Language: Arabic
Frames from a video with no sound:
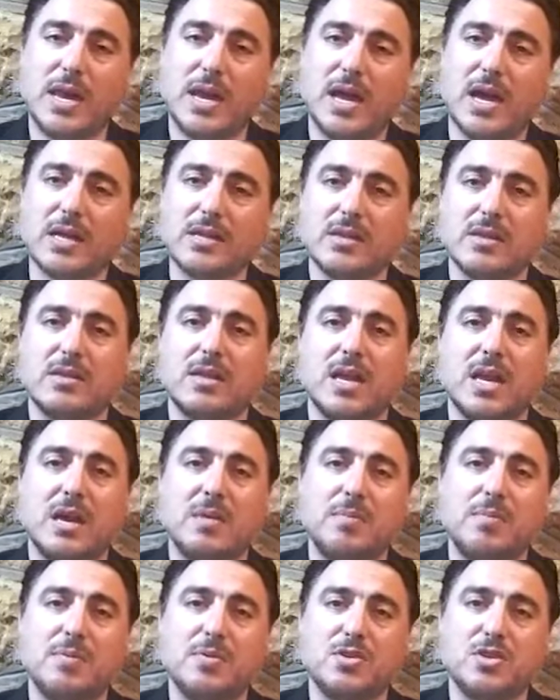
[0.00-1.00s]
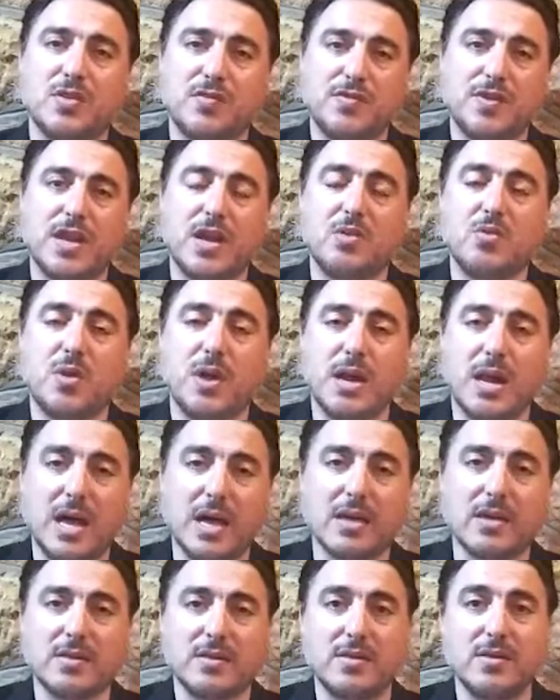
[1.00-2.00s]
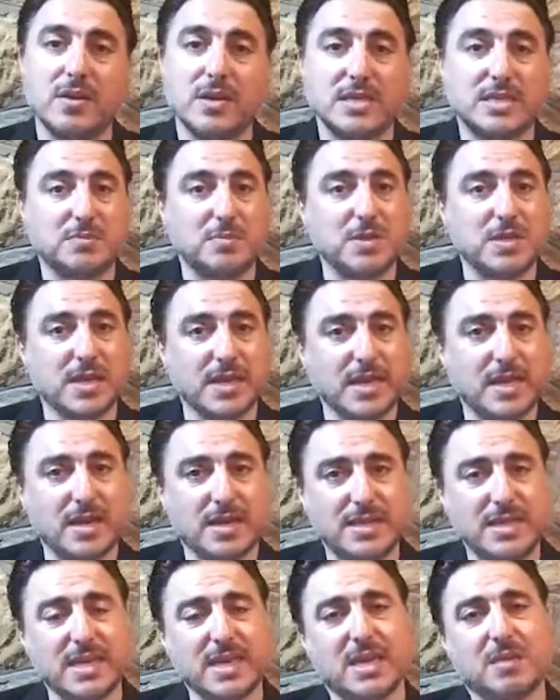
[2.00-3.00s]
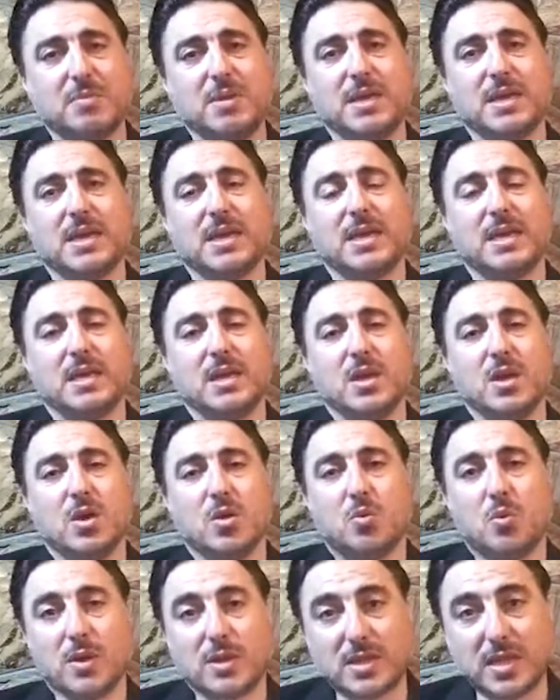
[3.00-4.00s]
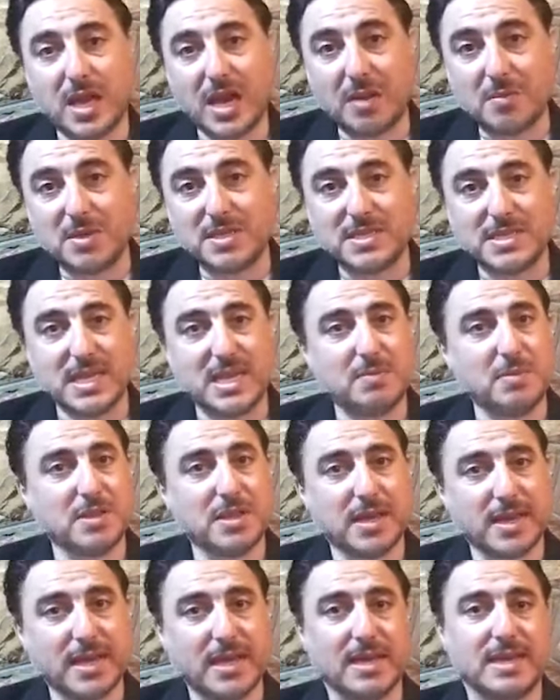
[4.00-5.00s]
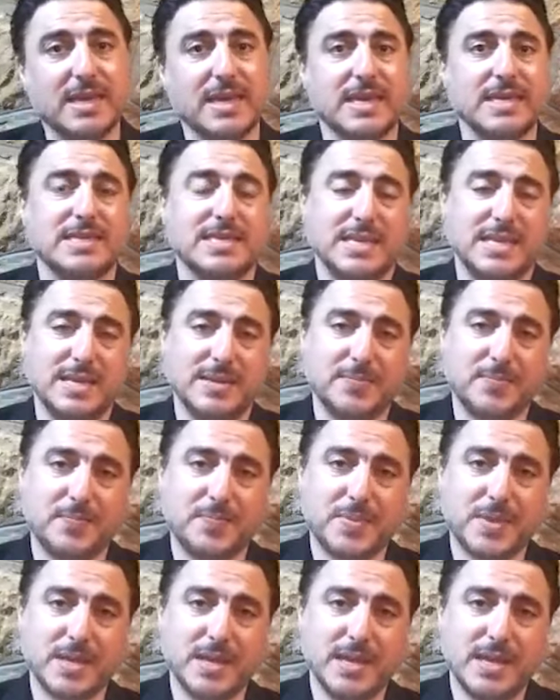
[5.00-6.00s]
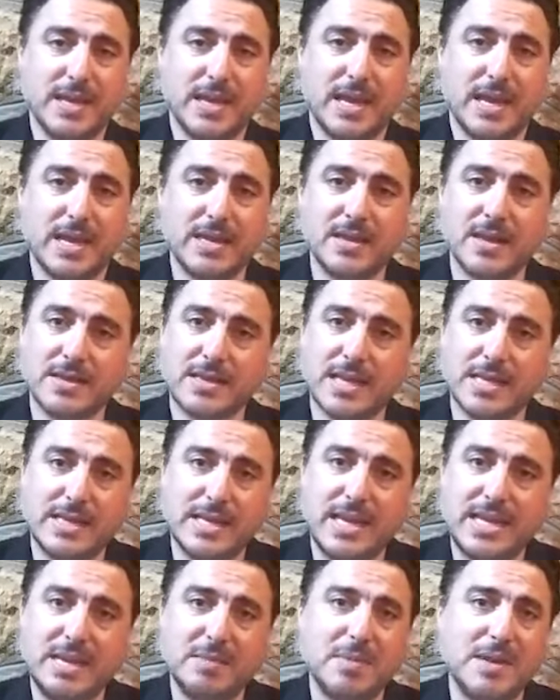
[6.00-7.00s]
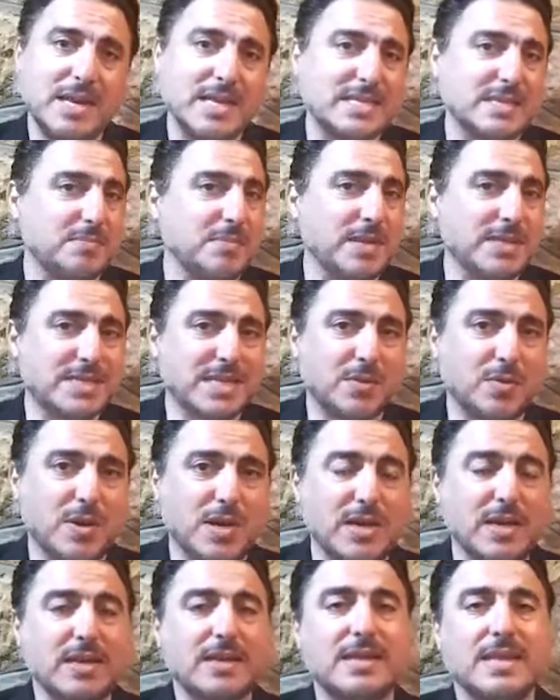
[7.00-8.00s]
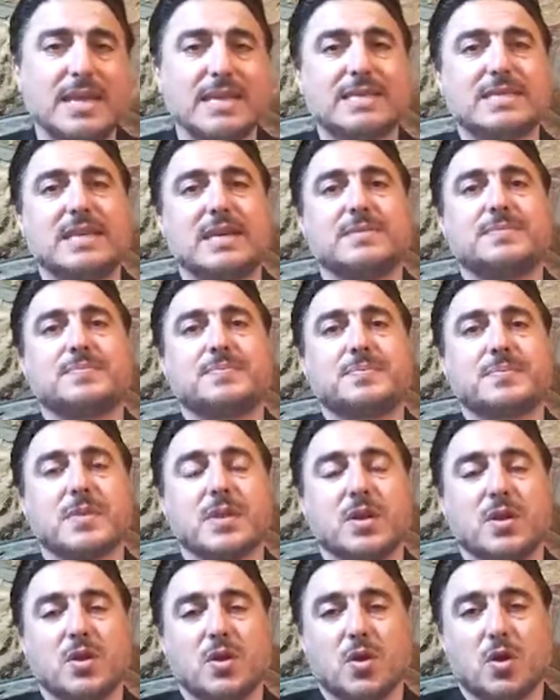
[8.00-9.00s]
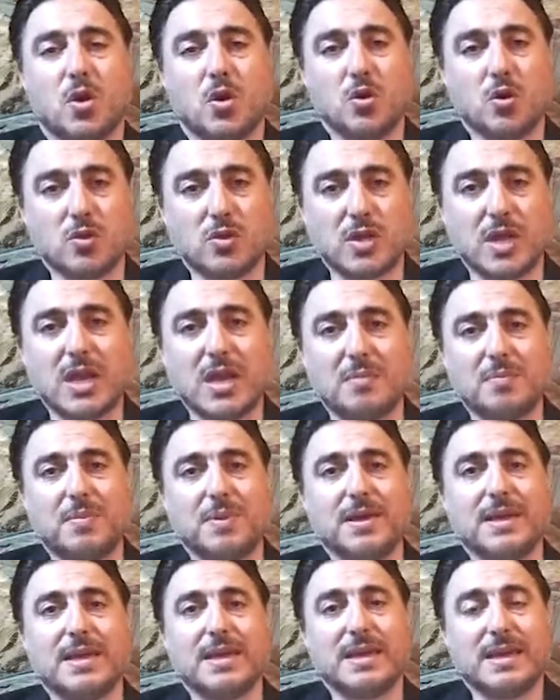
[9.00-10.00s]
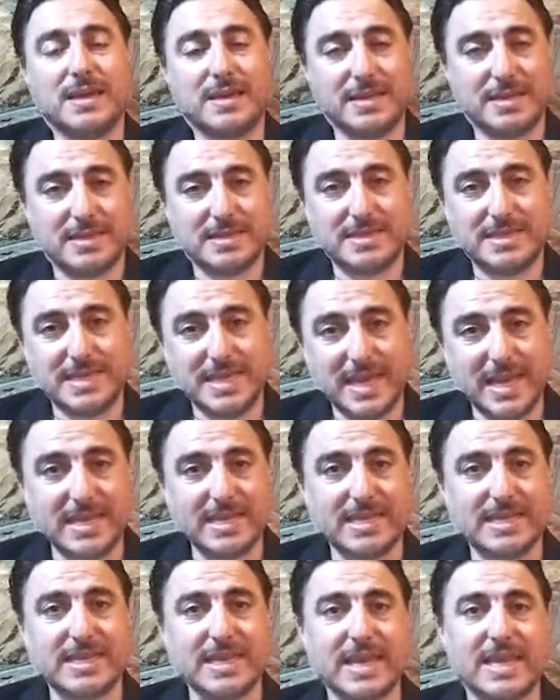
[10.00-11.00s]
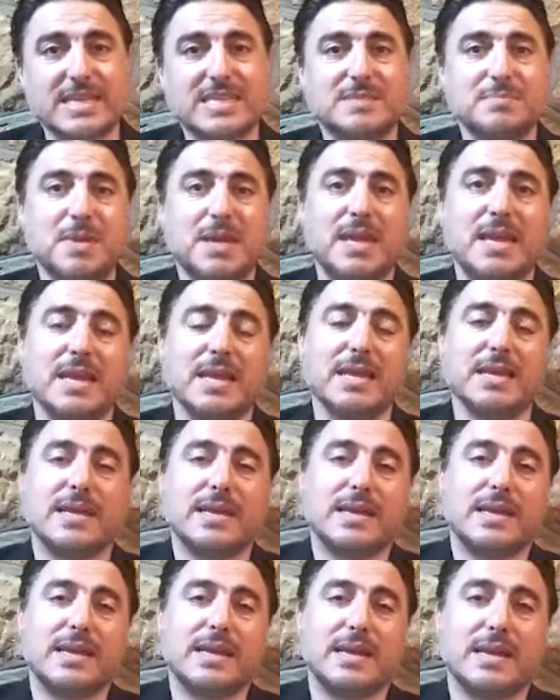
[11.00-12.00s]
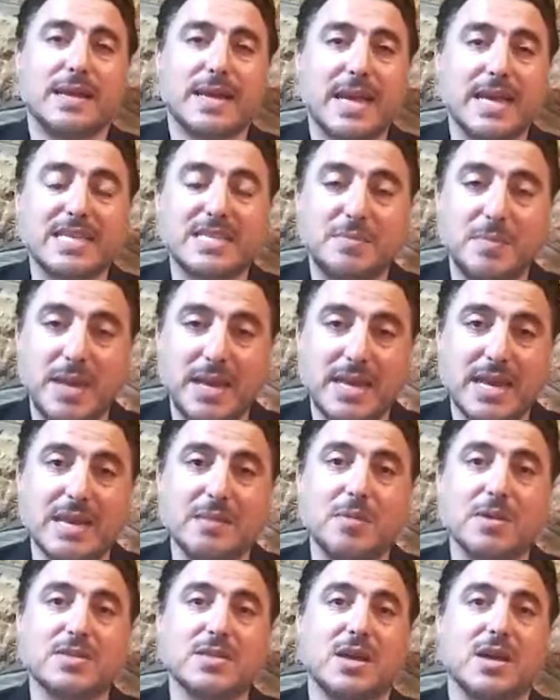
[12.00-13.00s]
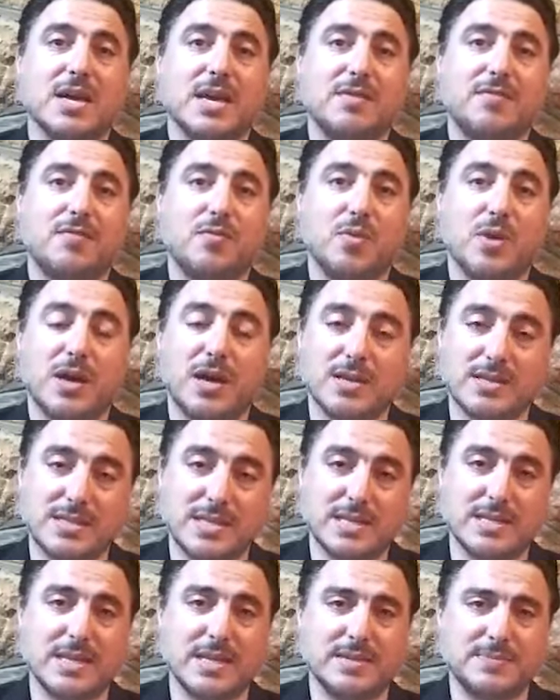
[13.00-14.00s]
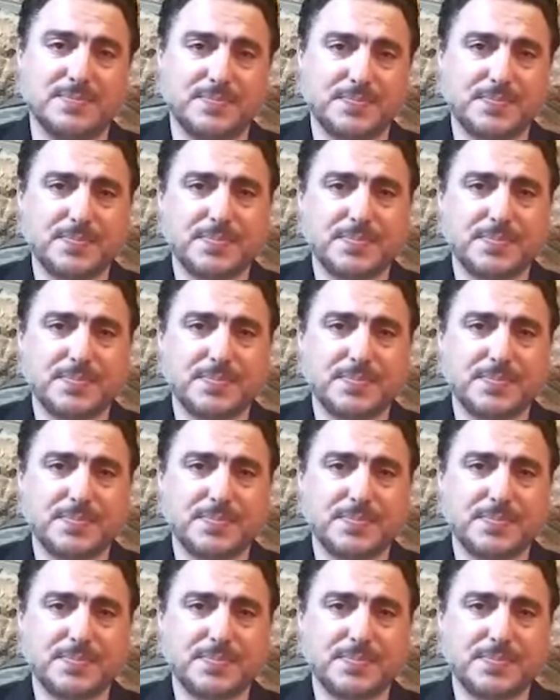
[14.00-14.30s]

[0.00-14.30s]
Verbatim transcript: العرض الطلب شفنا أنه العرض نقص بطريقة كتير كبيرة والطلب الزايد بطريقة كارثية النقطة الثانية ما لازم ننسى ولا نتناسى أنه انطلب زيادة رأس ميل آه، آه، رأس مال المصارف وخاصة